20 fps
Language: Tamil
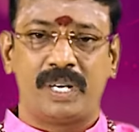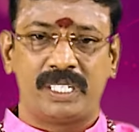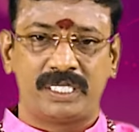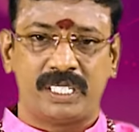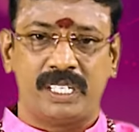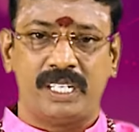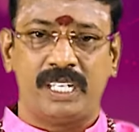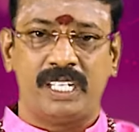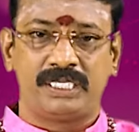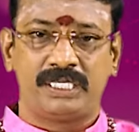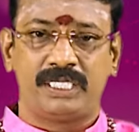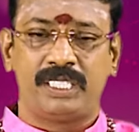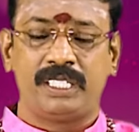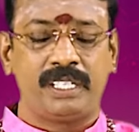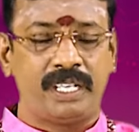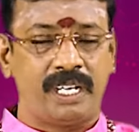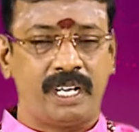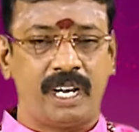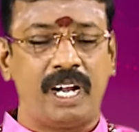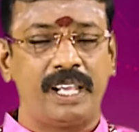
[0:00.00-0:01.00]
மனுஷன் நினச்சிட்டு
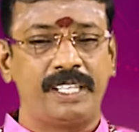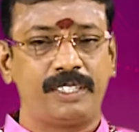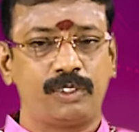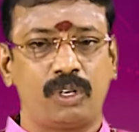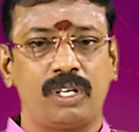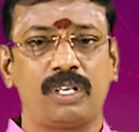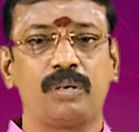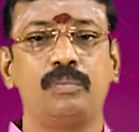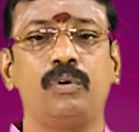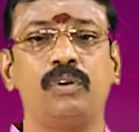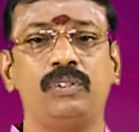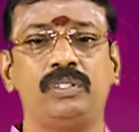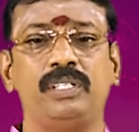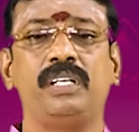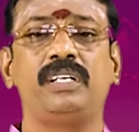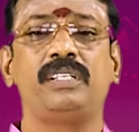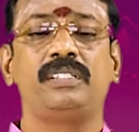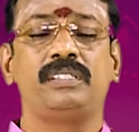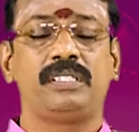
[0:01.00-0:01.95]
இன்றைய நாளை தொடங்கும் போது